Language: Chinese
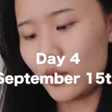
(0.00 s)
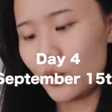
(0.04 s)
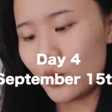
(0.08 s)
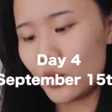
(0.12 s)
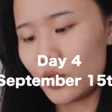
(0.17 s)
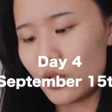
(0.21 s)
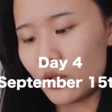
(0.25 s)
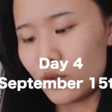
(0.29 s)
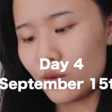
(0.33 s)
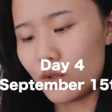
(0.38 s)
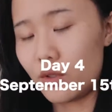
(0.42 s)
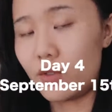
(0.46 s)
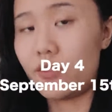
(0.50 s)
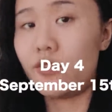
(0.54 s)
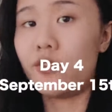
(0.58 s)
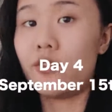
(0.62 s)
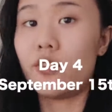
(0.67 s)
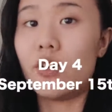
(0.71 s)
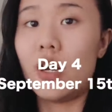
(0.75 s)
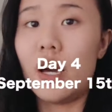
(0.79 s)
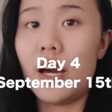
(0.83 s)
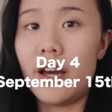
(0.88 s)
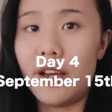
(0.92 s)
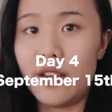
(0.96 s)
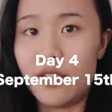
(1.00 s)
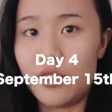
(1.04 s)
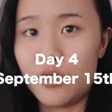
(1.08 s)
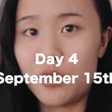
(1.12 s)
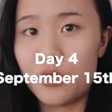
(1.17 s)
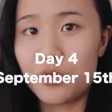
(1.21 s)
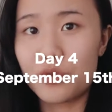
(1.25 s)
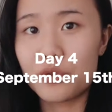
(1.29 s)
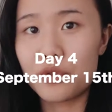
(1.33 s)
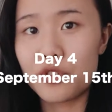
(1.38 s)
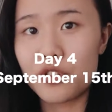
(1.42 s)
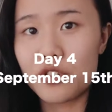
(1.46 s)
离我的托福还
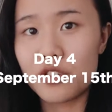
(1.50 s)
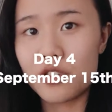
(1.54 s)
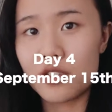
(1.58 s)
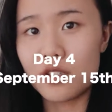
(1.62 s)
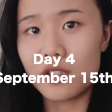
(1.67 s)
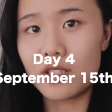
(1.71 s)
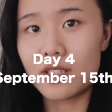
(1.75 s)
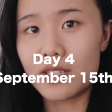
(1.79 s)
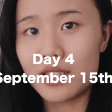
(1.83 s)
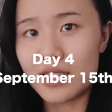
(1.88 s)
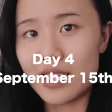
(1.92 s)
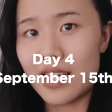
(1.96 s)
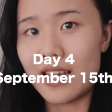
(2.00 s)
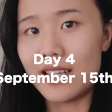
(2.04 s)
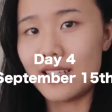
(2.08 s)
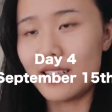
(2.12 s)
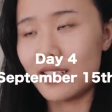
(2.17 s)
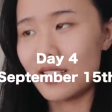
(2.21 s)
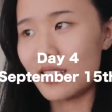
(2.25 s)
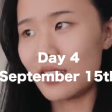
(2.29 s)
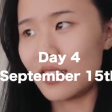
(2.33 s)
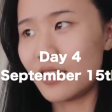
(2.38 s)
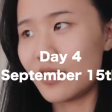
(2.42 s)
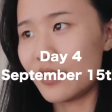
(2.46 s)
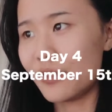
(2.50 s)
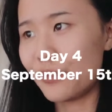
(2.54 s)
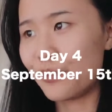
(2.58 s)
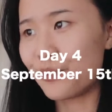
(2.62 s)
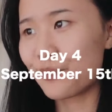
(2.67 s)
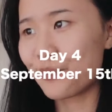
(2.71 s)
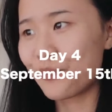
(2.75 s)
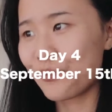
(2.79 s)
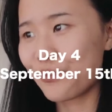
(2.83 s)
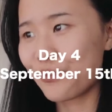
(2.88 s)
有十三天，